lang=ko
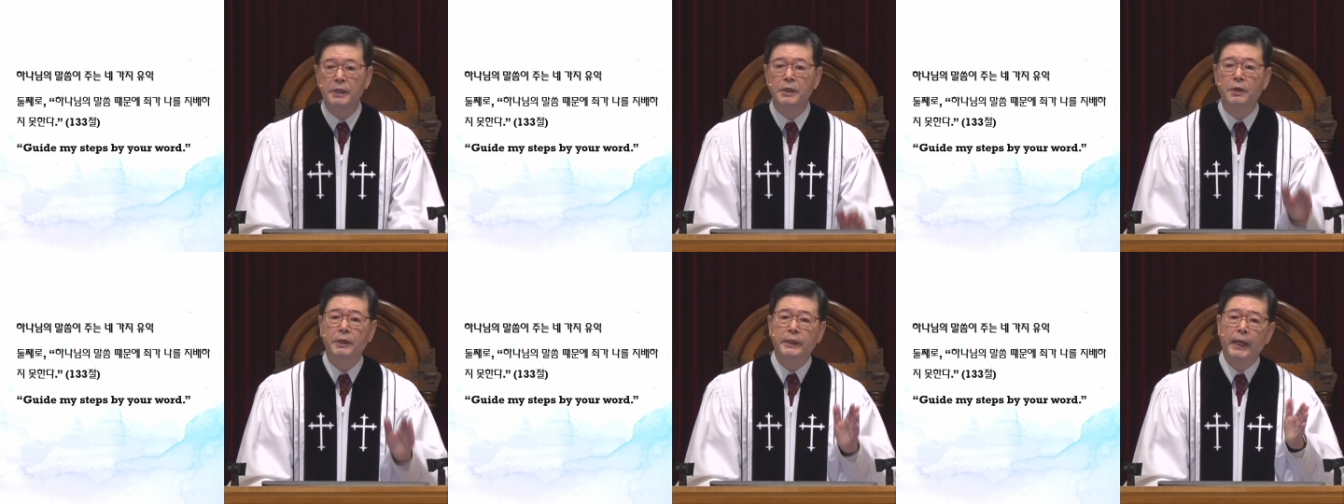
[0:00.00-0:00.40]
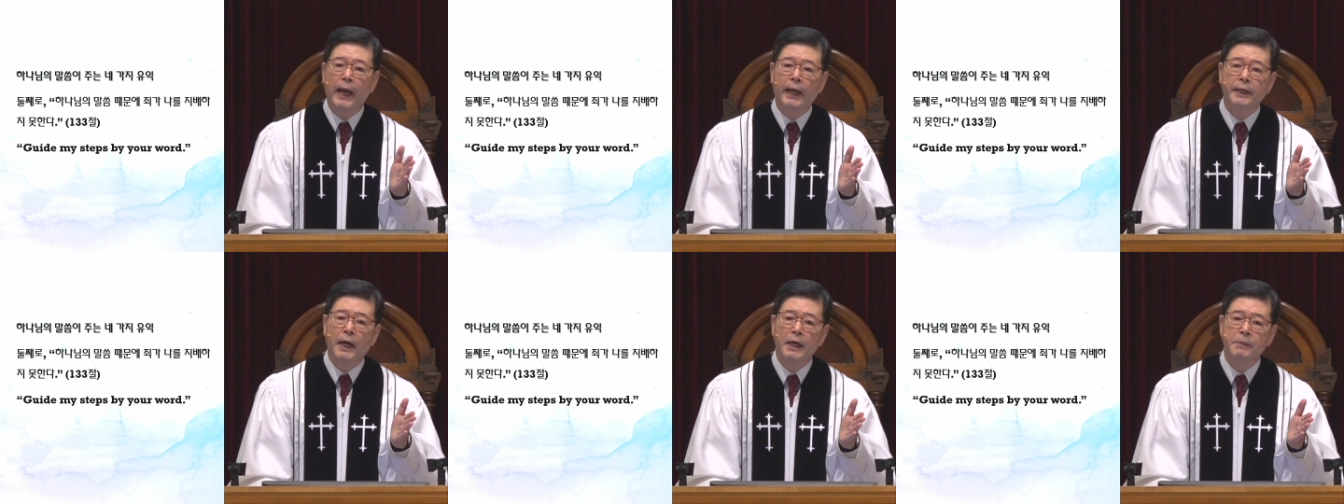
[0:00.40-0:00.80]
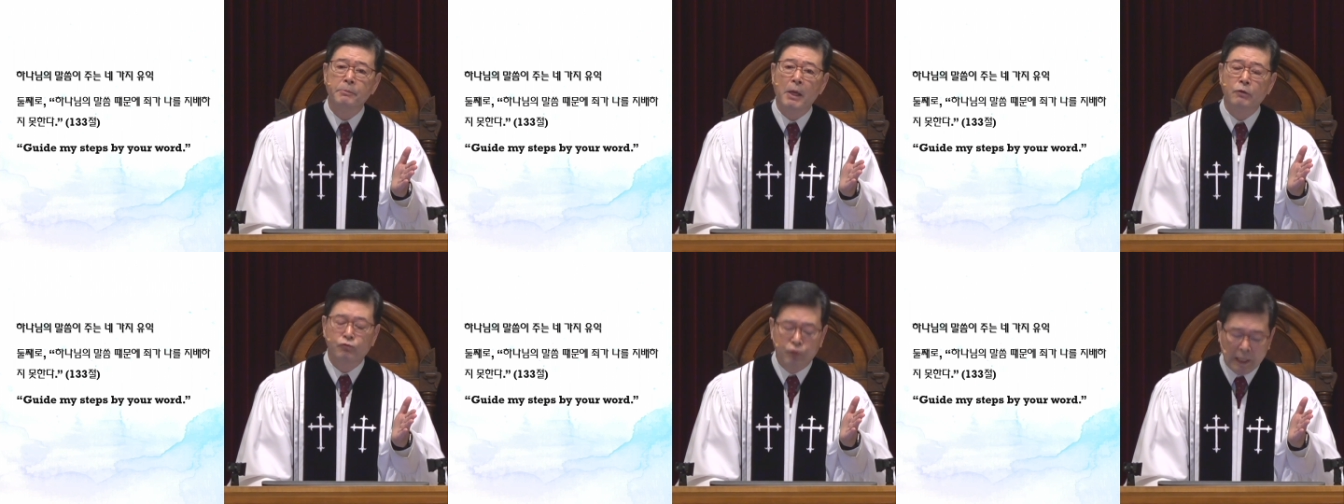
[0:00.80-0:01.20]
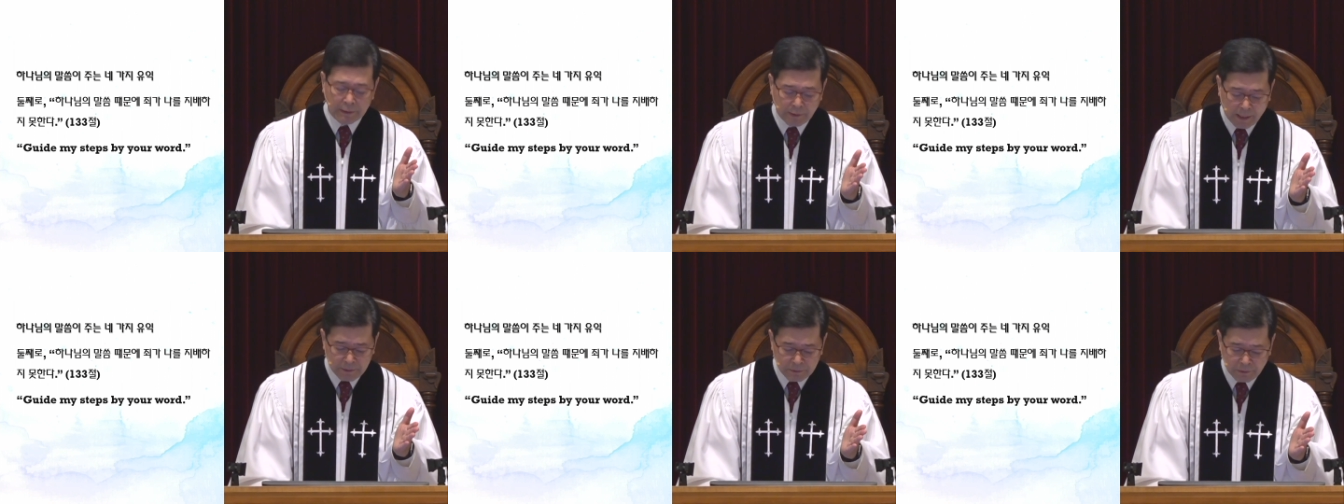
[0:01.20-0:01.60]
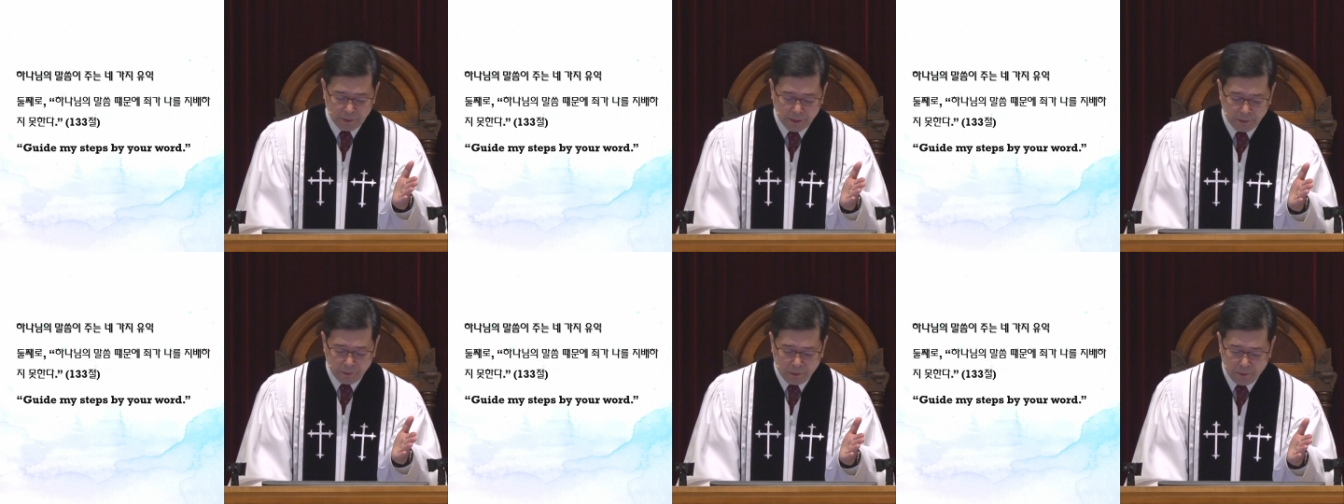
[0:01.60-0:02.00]
이렇게 하나님께 구한다는
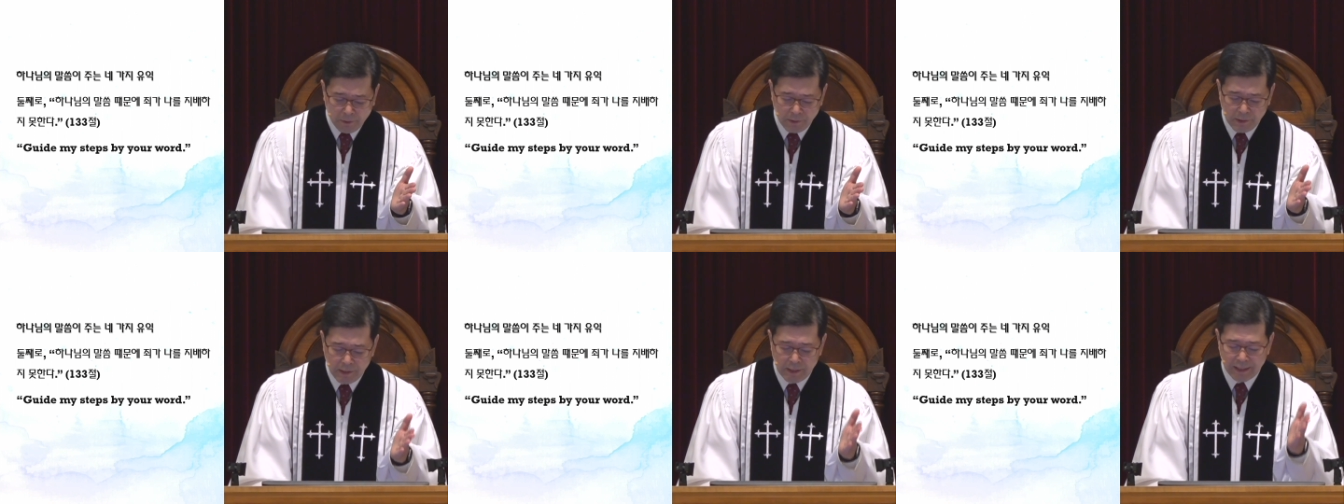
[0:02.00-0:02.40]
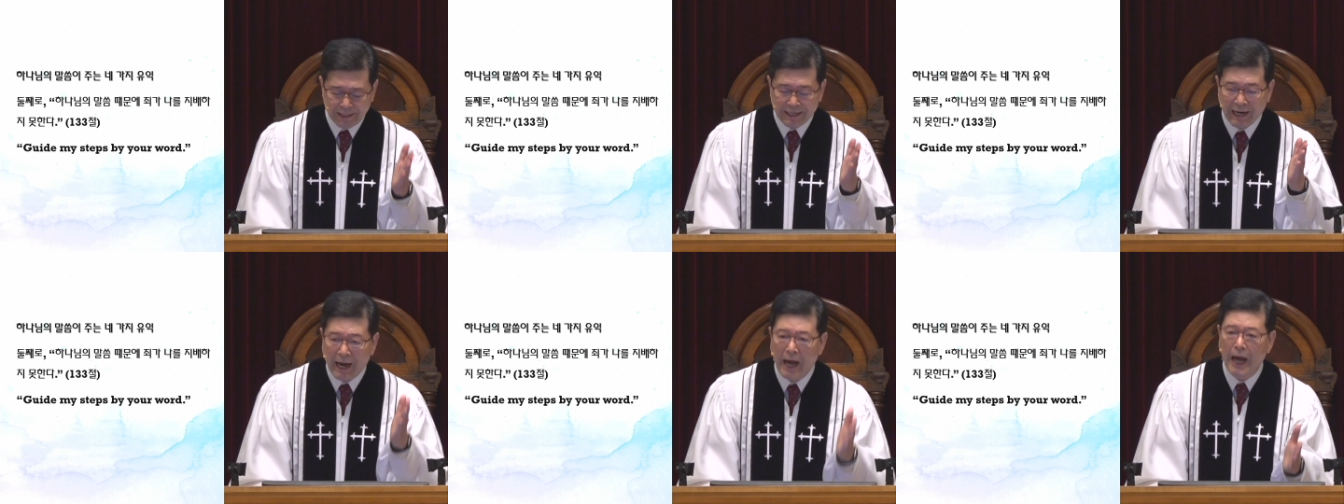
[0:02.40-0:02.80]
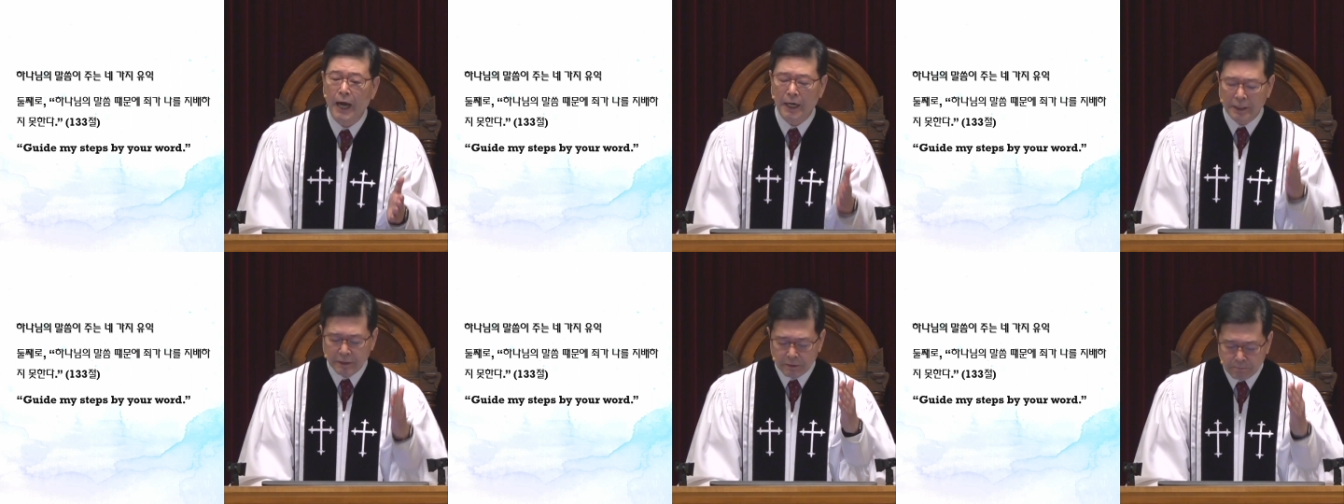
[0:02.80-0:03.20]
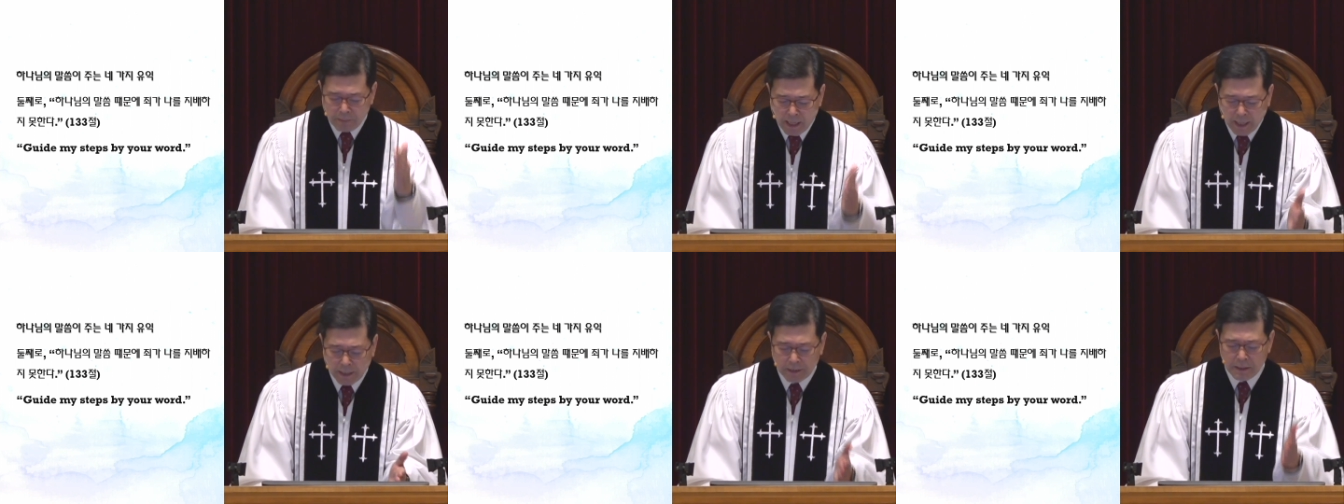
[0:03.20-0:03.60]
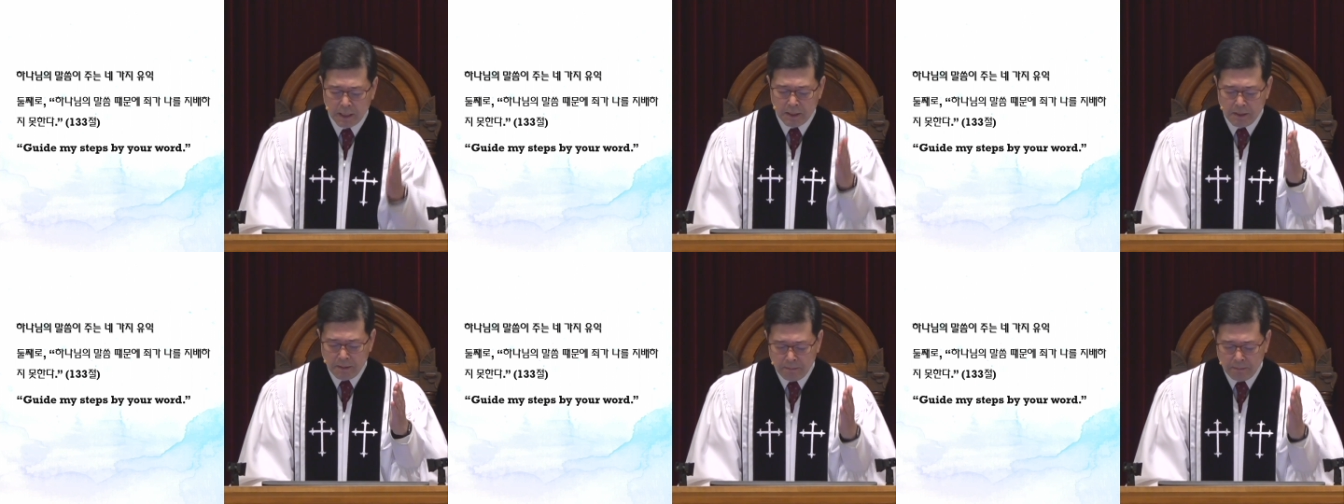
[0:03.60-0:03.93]
거예요. Guide my